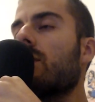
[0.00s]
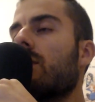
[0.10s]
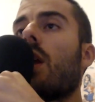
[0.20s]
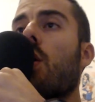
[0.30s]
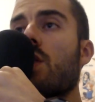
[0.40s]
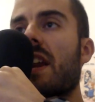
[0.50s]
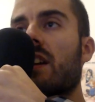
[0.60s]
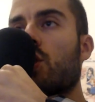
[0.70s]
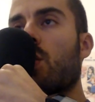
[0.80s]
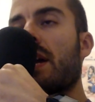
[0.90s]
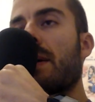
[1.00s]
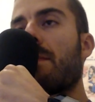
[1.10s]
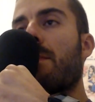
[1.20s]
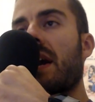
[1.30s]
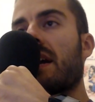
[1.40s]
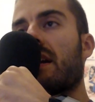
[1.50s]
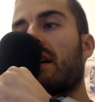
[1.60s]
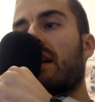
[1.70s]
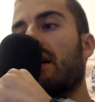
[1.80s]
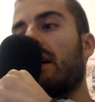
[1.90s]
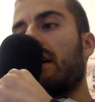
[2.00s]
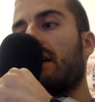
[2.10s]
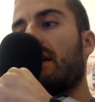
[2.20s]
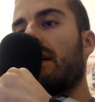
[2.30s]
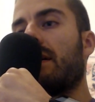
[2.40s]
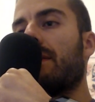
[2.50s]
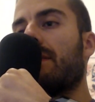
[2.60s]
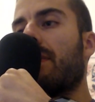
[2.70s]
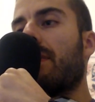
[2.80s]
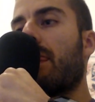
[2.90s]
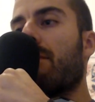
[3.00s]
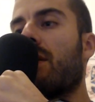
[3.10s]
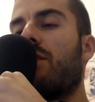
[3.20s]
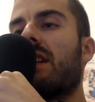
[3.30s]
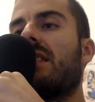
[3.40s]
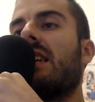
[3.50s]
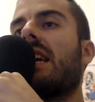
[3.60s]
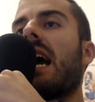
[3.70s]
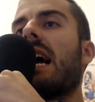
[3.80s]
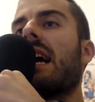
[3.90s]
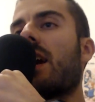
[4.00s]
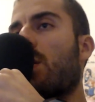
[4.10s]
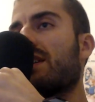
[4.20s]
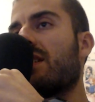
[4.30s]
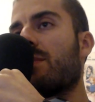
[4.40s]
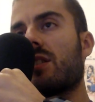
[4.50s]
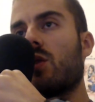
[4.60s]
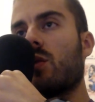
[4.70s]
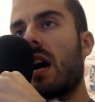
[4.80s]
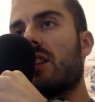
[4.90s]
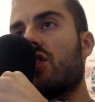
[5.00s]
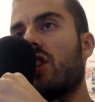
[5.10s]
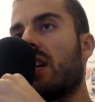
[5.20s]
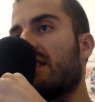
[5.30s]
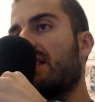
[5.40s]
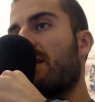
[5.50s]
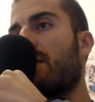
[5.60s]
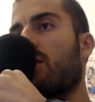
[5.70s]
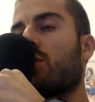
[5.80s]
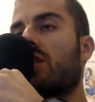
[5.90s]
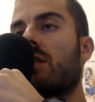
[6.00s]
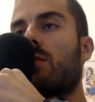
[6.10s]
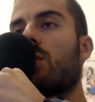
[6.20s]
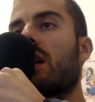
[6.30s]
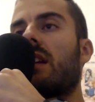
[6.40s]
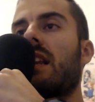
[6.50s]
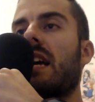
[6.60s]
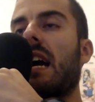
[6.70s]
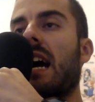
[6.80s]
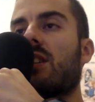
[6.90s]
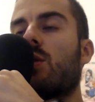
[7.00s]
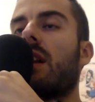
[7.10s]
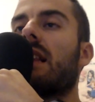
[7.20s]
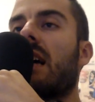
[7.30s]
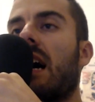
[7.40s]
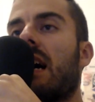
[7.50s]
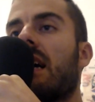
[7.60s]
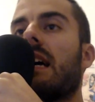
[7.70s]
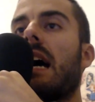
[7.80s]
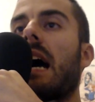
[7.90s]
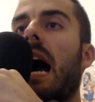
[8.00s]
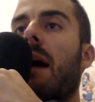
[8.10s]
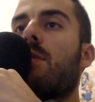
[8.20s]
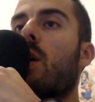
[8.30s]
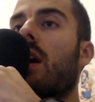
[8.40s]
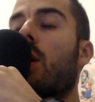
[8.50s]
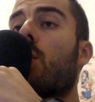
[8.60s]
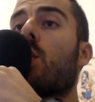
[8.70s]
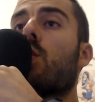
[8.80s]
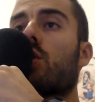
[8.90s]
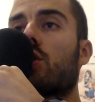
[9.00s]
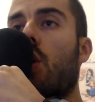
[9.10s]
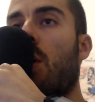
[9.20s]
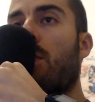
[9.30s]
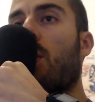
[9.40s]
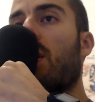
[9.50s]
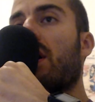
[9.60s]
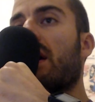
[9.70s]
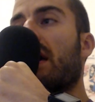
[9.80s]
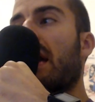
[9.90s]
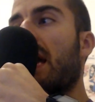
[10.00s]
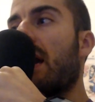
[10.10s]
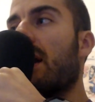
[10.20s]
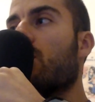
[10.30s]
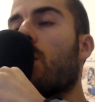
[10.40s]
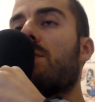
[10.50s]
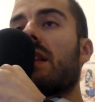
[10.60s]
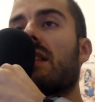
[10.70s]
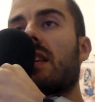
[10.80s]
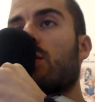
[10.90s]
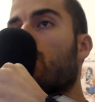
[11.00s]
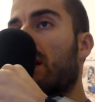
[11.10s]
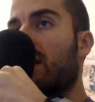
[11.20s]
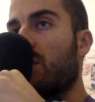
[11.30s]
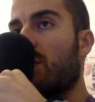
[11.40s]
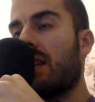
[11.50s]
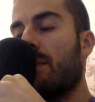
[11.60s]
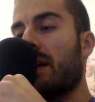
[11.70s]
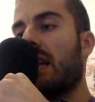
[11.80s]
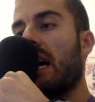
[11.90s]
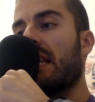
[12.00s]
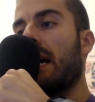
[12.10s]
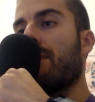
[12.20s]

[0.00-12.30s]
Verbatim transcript: una ragione per, ehm, per far sì che anche questi personaggi, che sembrano così buttati lì a caso, in realtà abbiano anche loro uno scopo e un obiettivo durante questa battaglia.